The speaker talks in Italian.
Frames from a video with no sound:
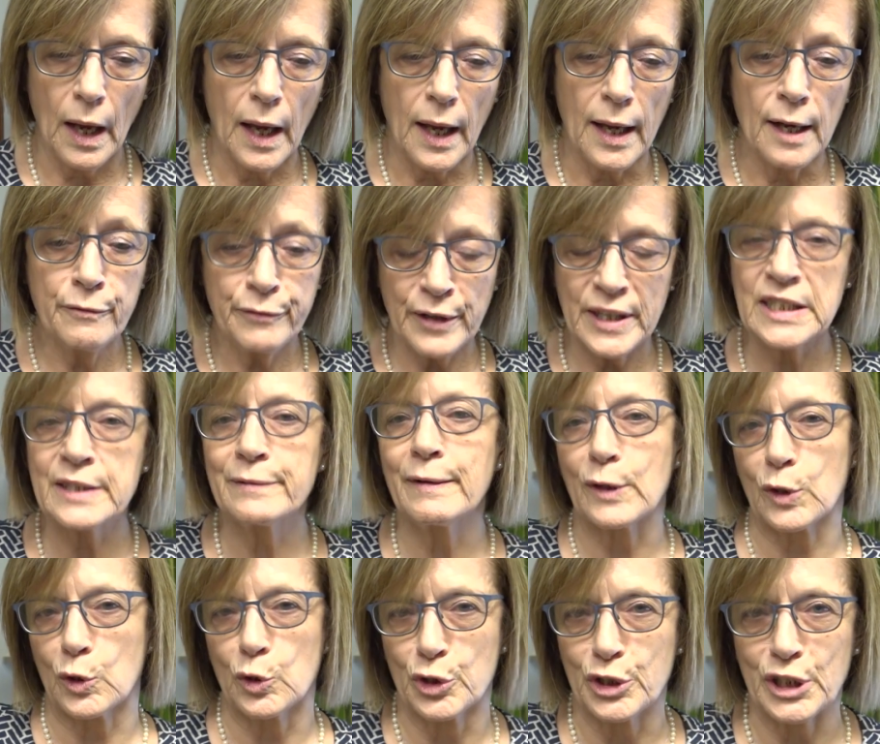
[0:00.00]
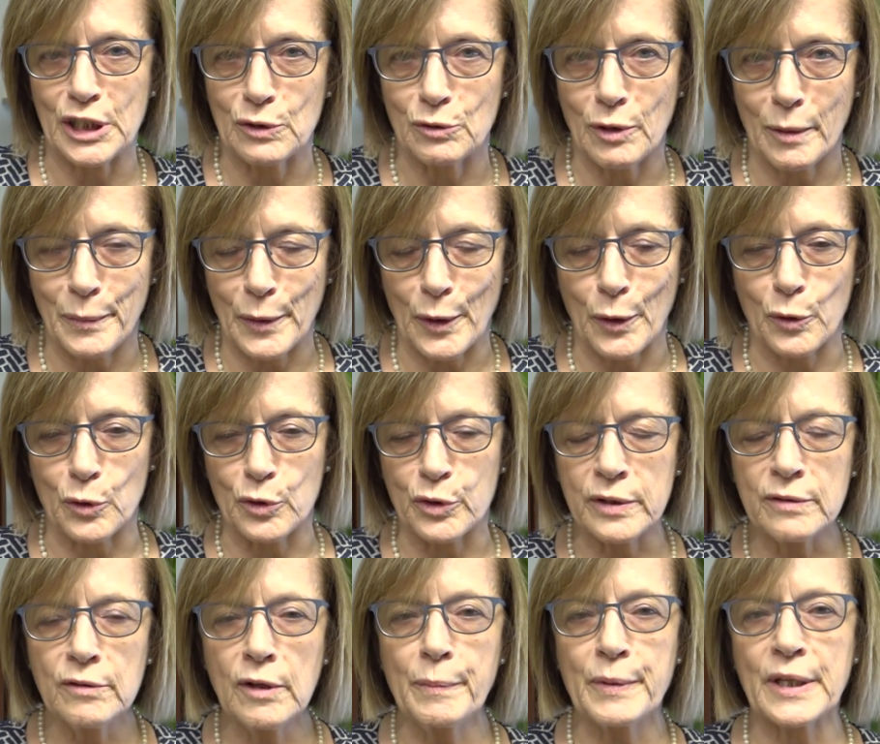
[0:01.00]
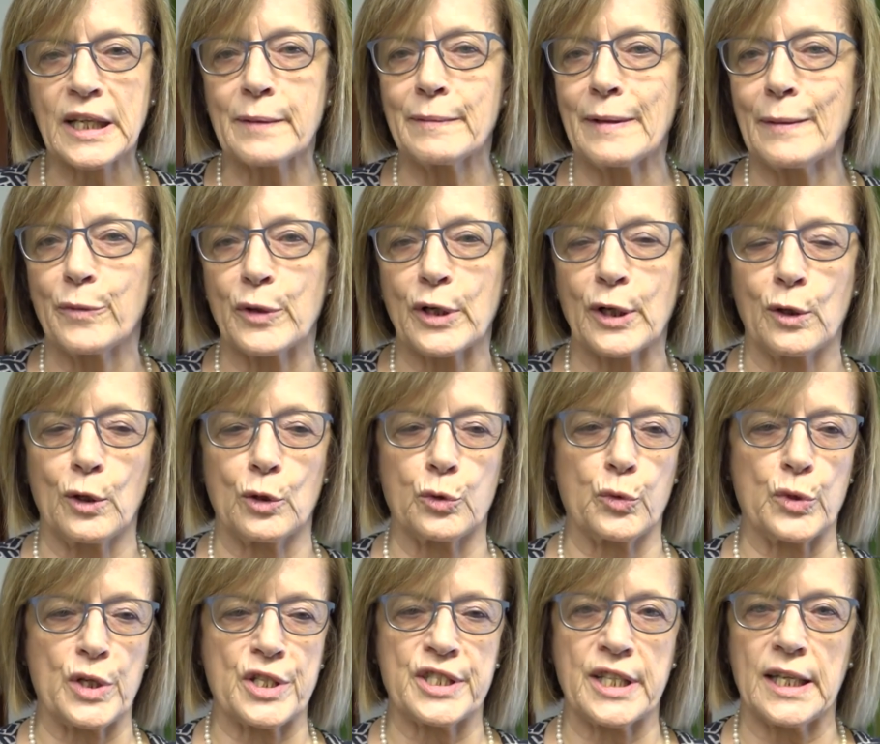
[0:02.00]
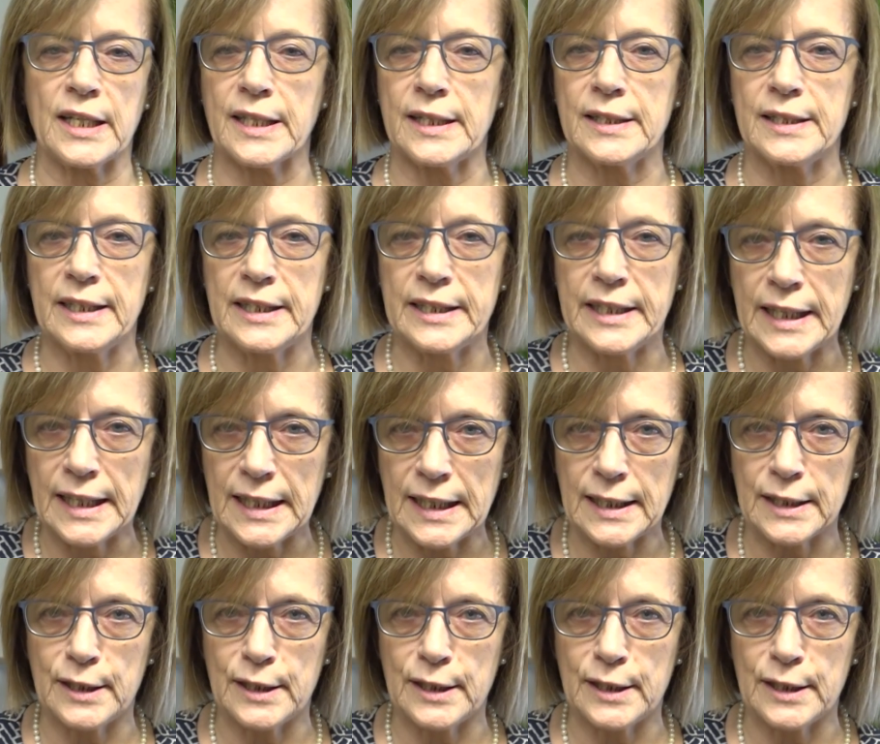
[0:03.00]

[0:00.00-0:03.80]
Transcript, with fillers: Il festival continua però, continua perché abbiamo raccolto una serie di idee,